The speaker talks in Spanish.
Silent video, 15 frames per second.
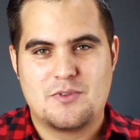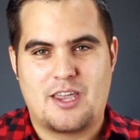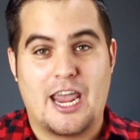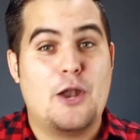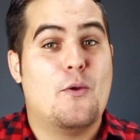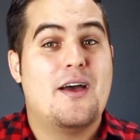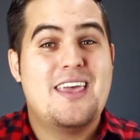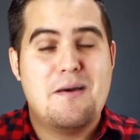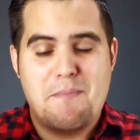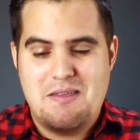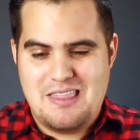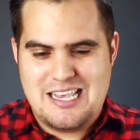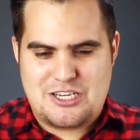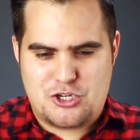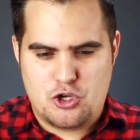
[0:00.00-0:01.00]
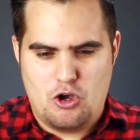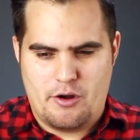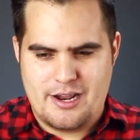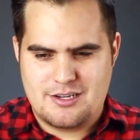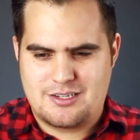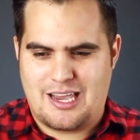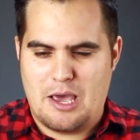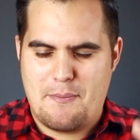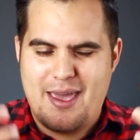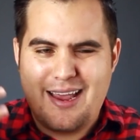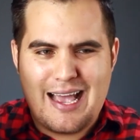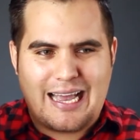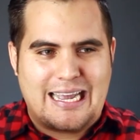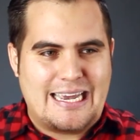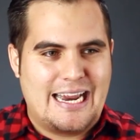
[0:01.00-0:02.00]
que no haya bendiciones, que
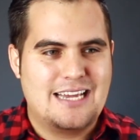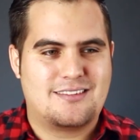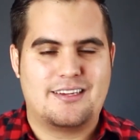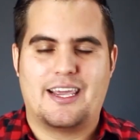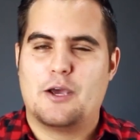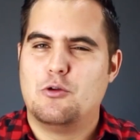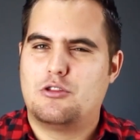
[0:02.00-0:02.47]
venga crisis,